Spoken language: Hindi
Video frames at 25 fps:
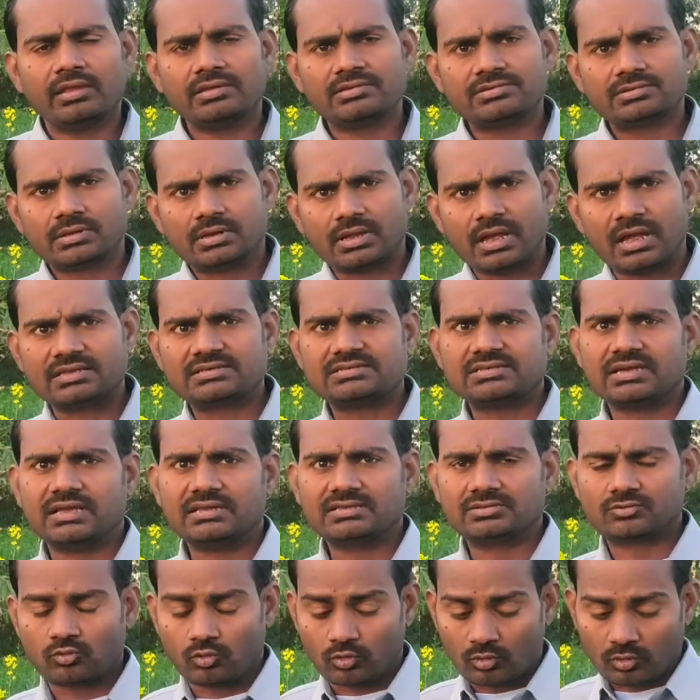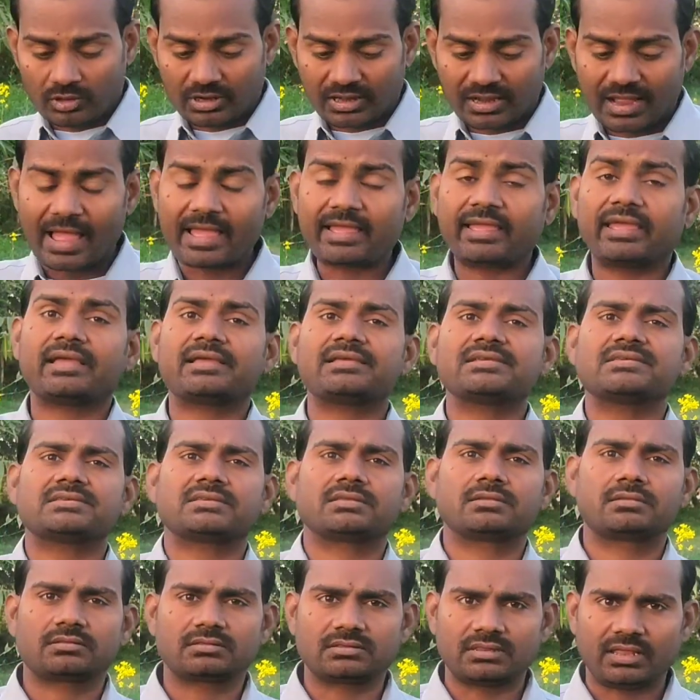इस अच्छा इसको लगाएंगे
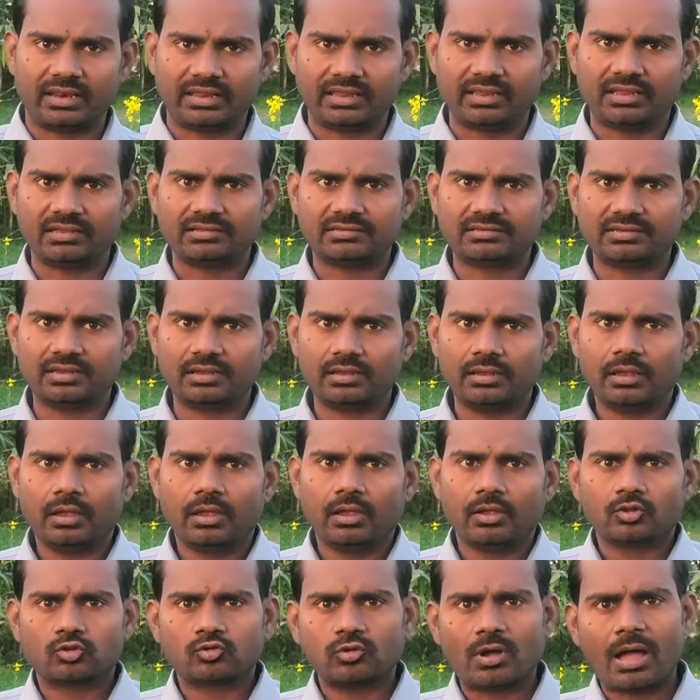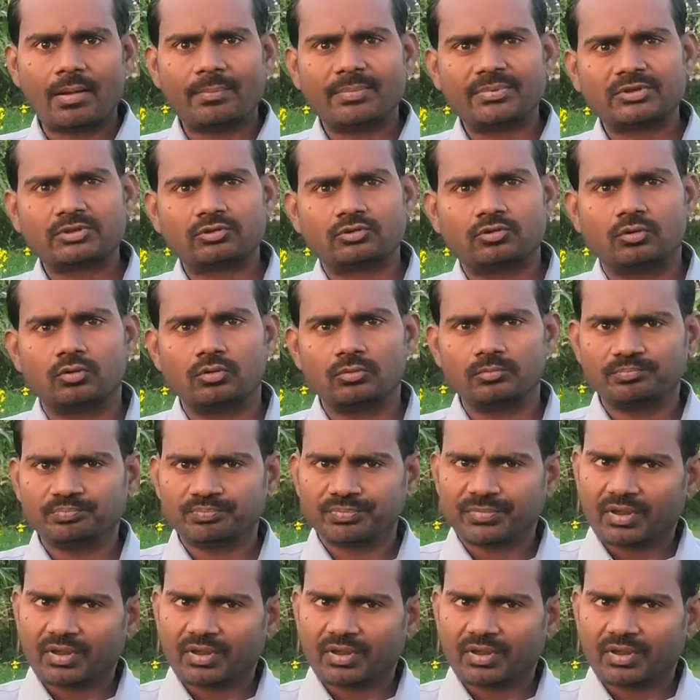किस तरीके से तो आप इसको